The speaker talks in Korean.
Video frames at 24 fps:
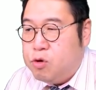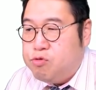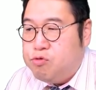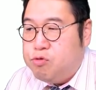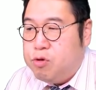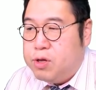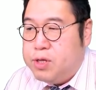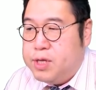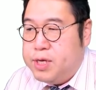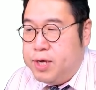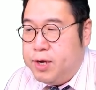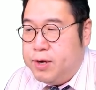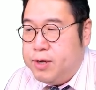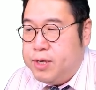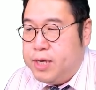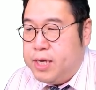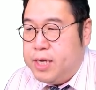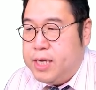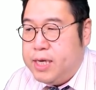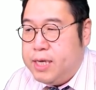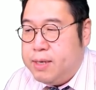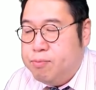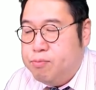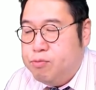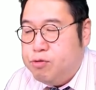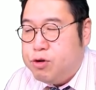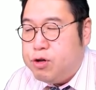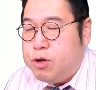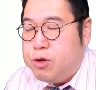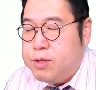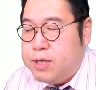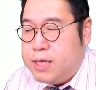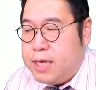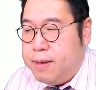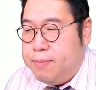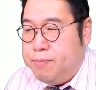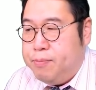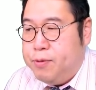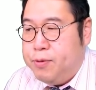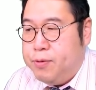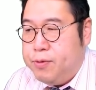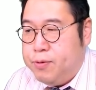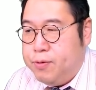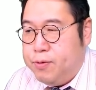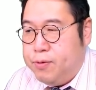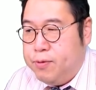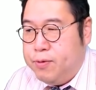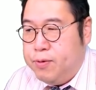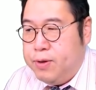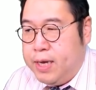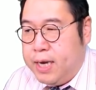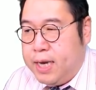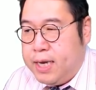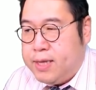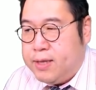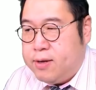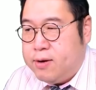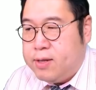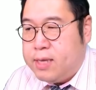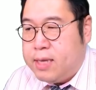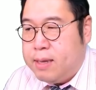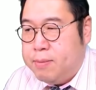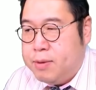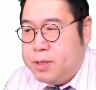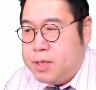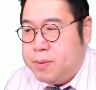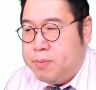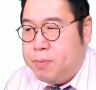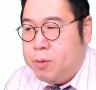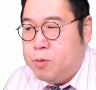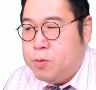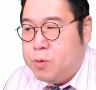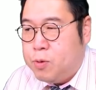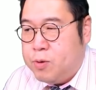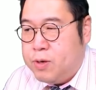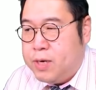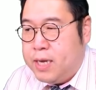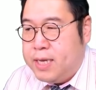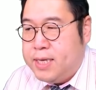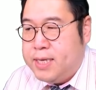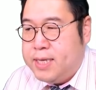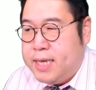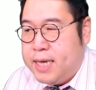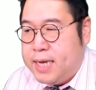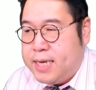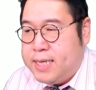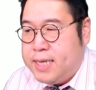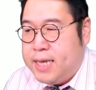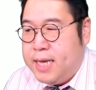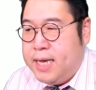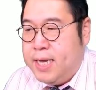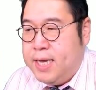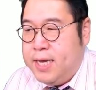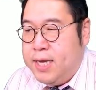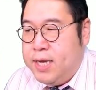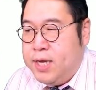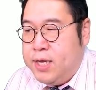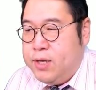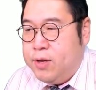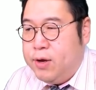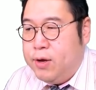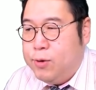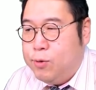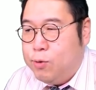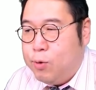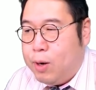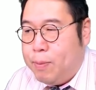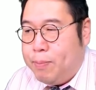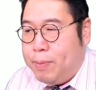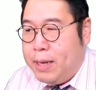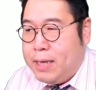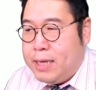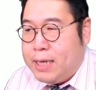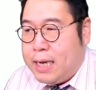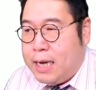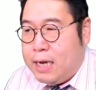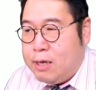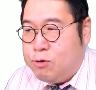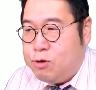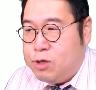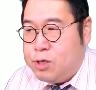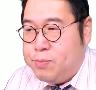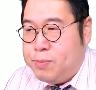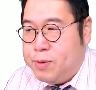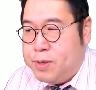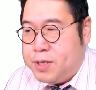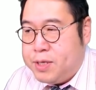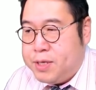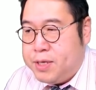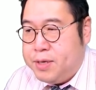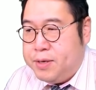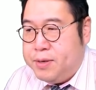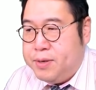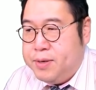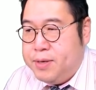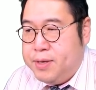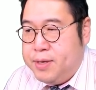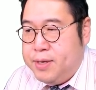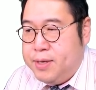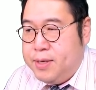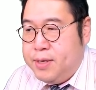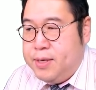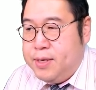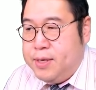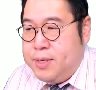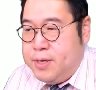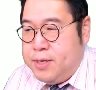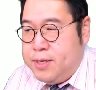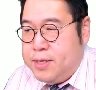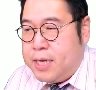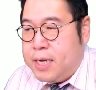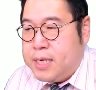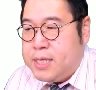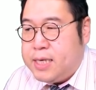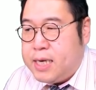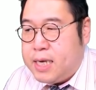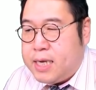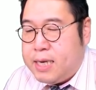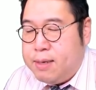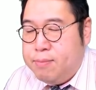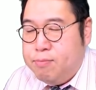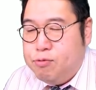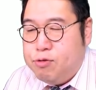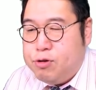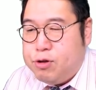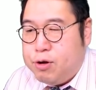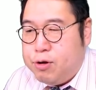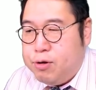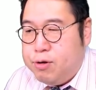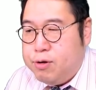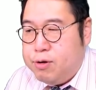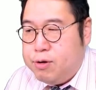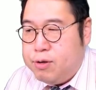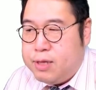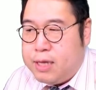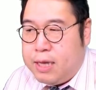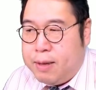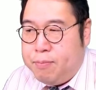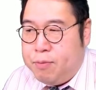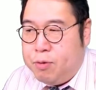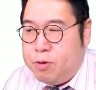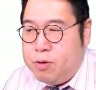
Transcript: 정두원 의원이 김무성 대표에게 들었다면서 폭로를 했는데 그때 여의도가 발칵 뒤집혔어요. 당시에 김무성